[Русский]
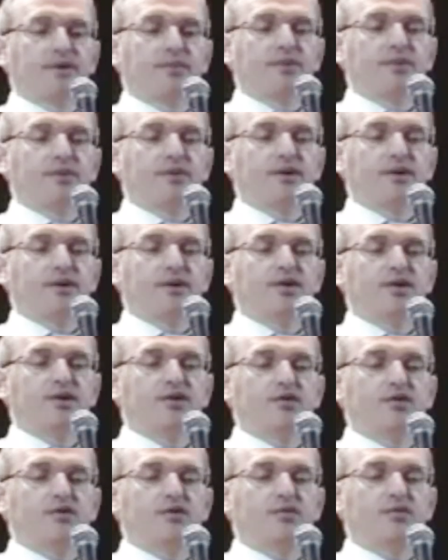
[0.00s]
Чем объяснить,
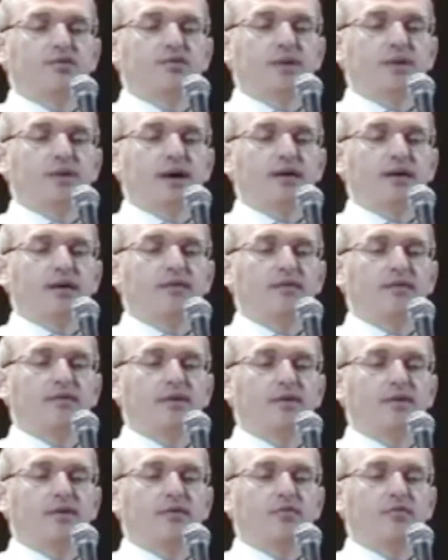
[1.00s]
что в пьяном
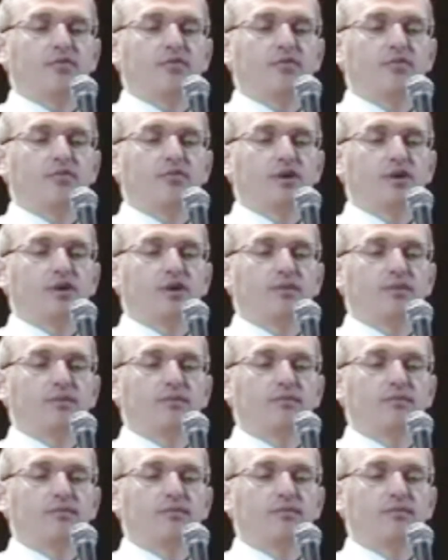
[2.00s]
виде у
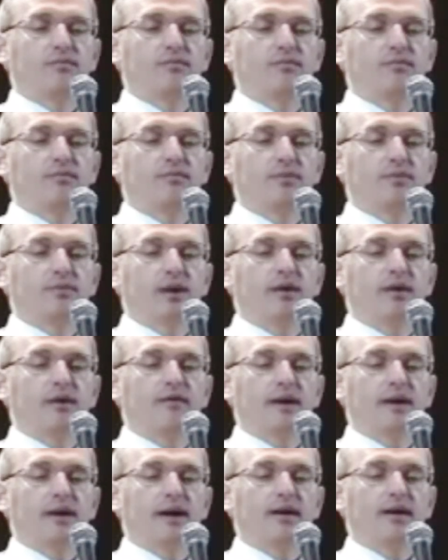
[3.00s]
мужа
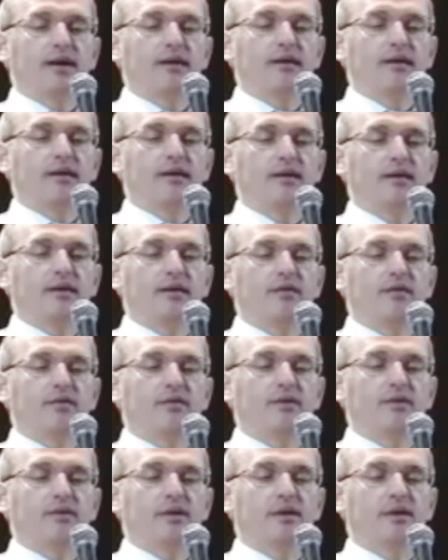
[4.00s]

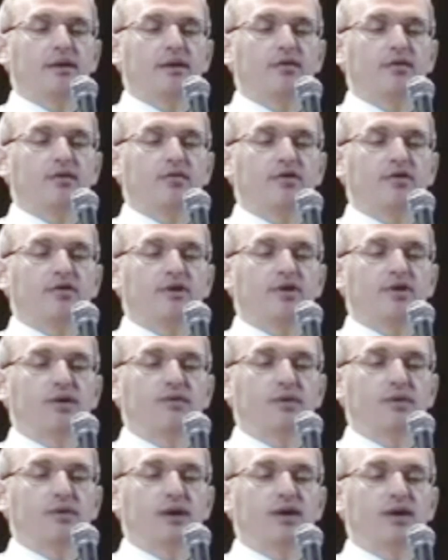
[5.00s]
проявляются
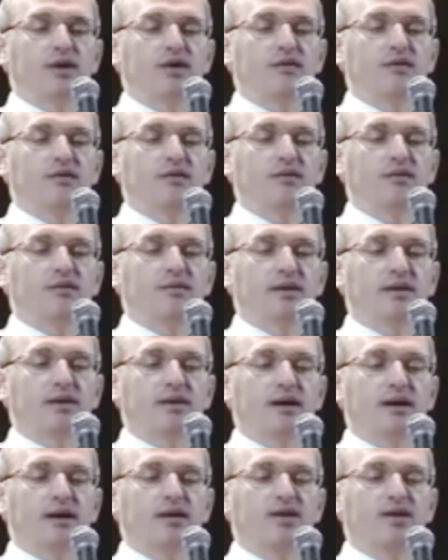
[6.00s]
лучшие его качества,
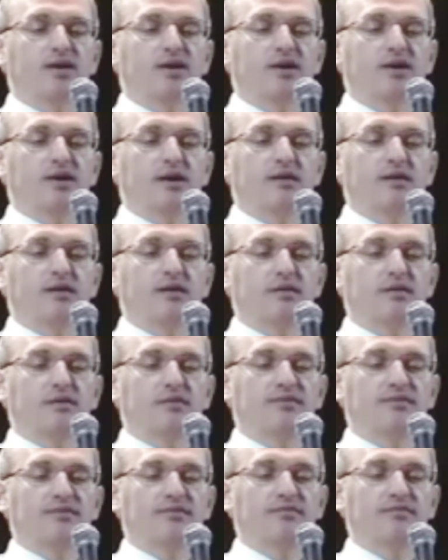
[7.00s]
доброта,
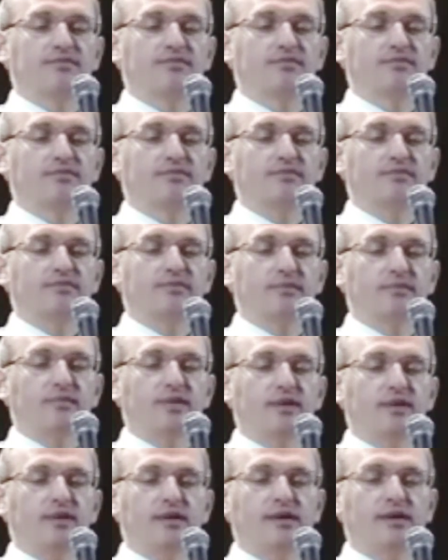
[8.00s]
щедрость
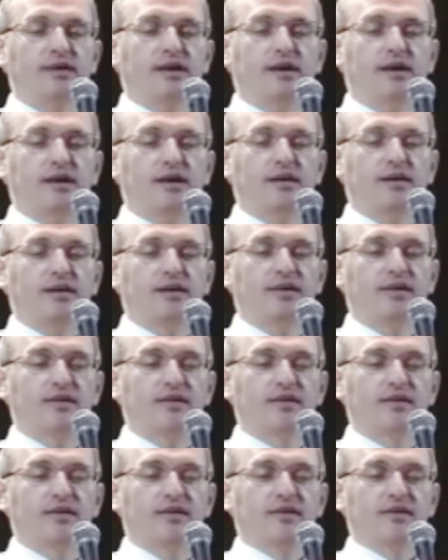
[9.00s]
и так далее.
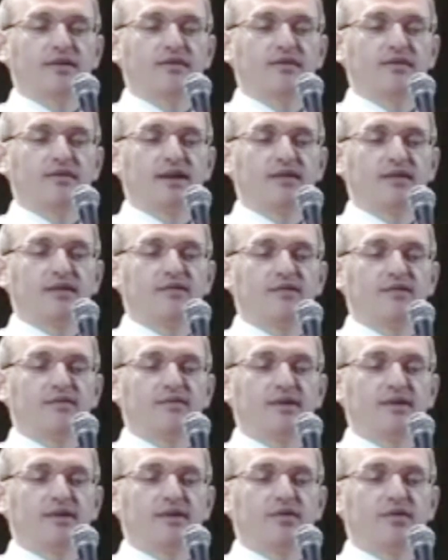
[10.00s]
В трезвом
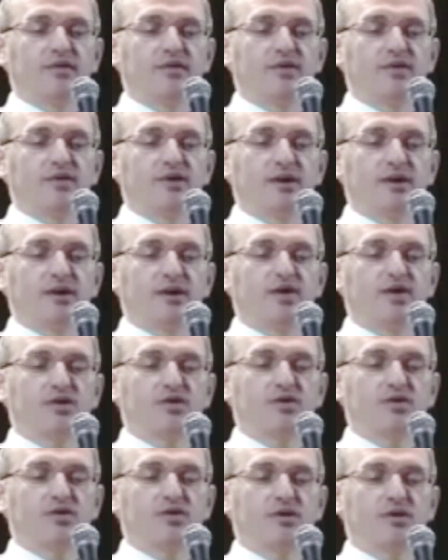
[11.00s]
виде он очень
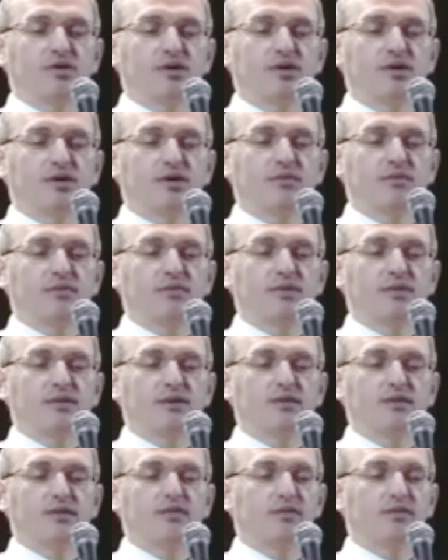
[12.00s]
хорошо их
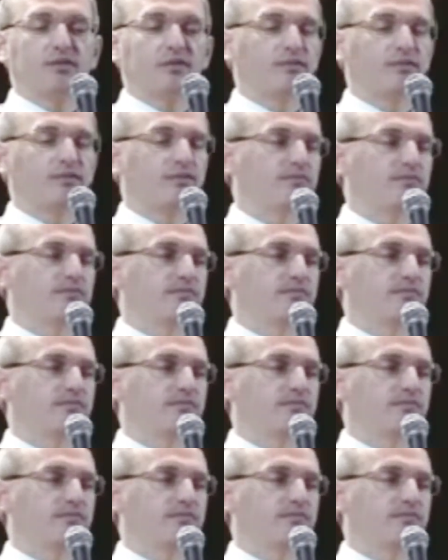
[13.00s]
маскирует.